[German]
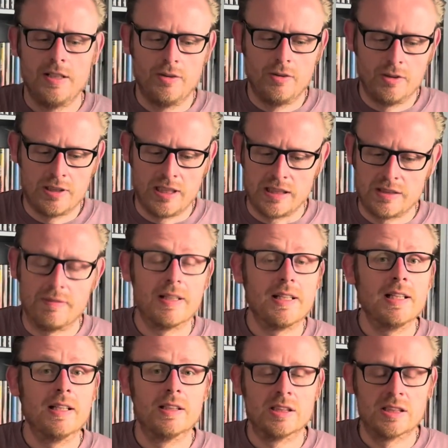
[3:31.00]
Und das war
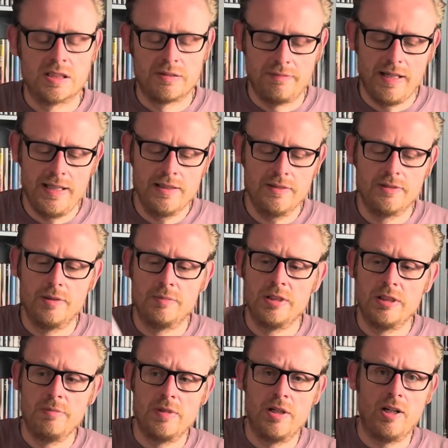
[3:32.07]
der zweite Film,
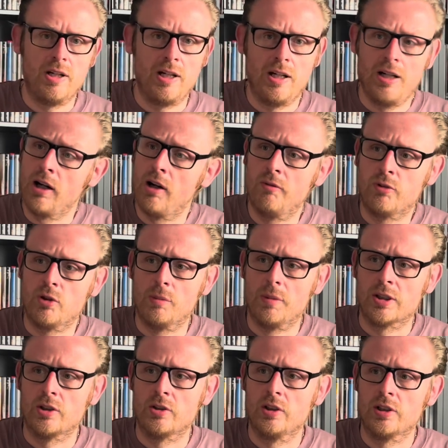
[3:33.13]
den ich mir am
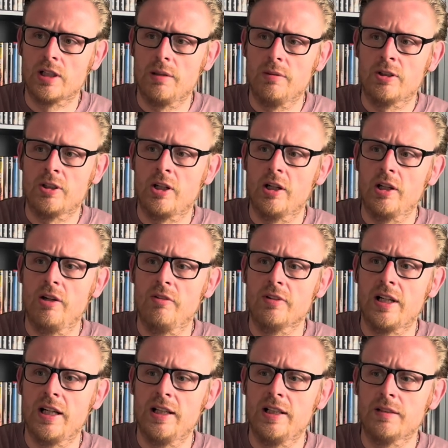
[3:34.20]
Flohmarkt gegönnt habe. Color of
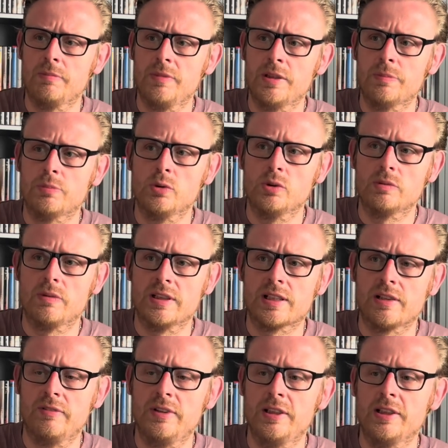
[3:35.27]
Night mit Bruce
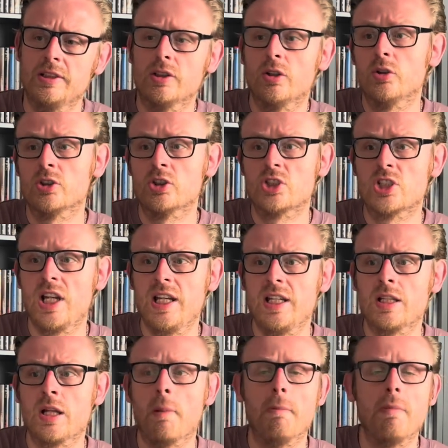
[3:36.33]
Walter Wille und
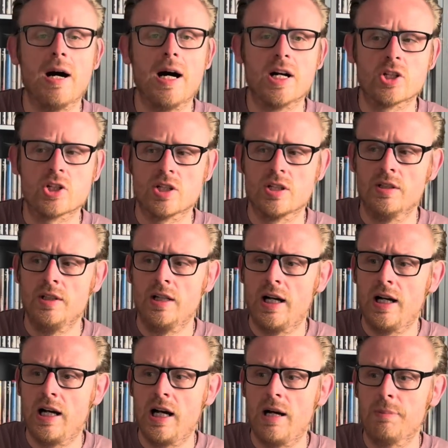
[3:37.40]
Jane March
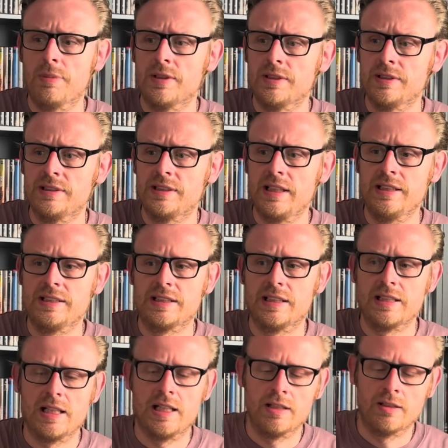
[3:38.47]
ab
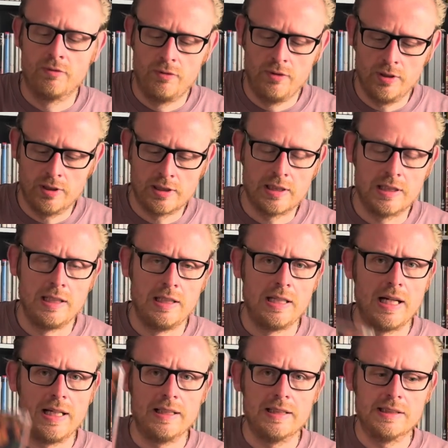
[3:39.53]
16 Jahren für
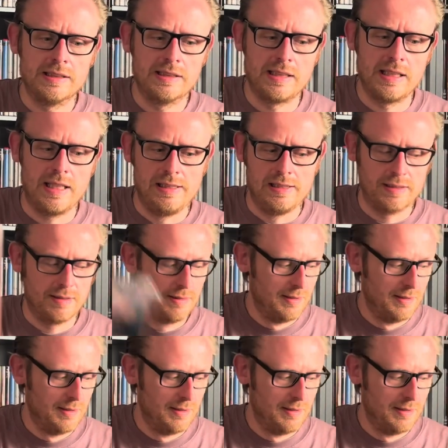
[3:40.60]
kleines Geld.